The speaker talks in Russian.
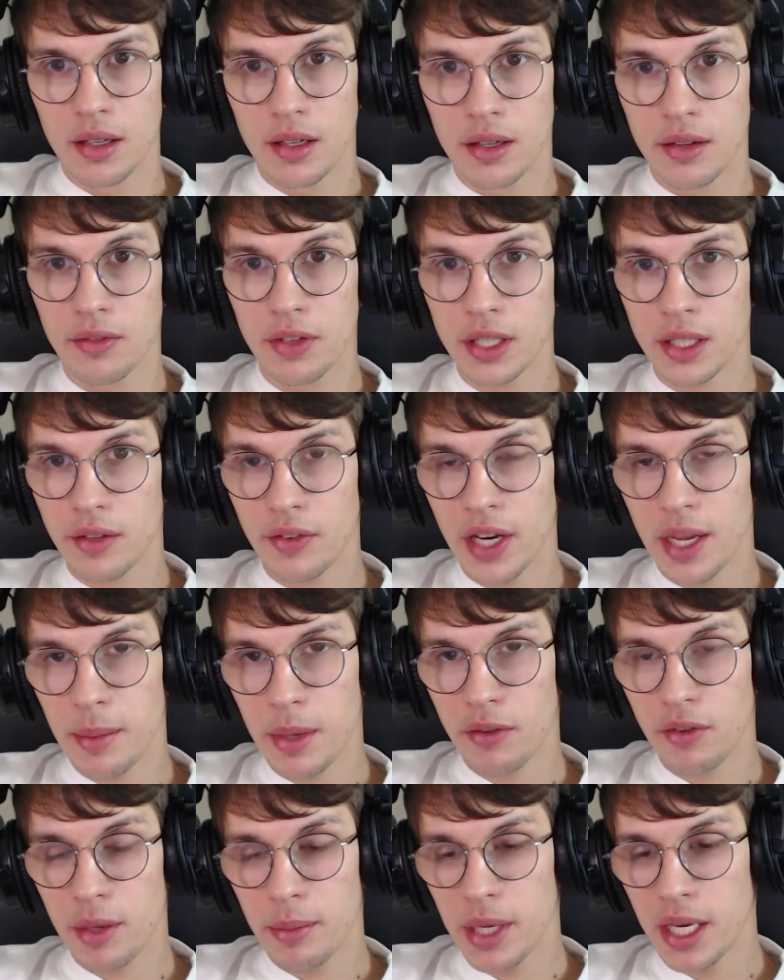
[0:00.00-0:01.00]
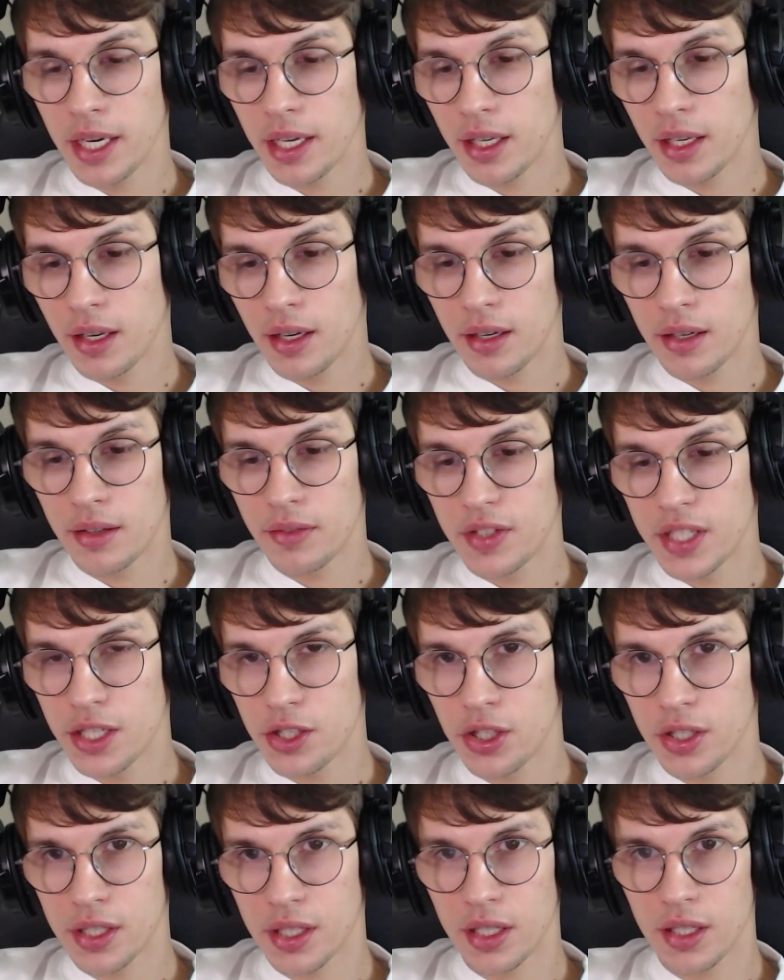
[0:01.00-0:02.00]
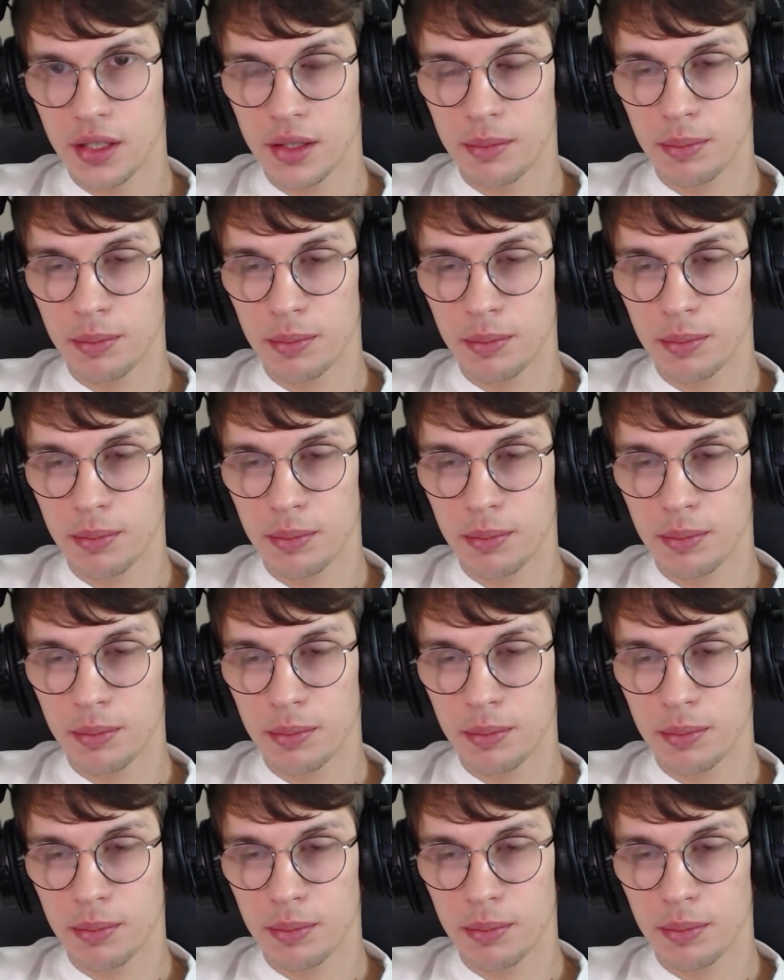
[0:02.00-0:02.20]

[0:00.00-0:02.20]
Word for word: В это время в Америке всячески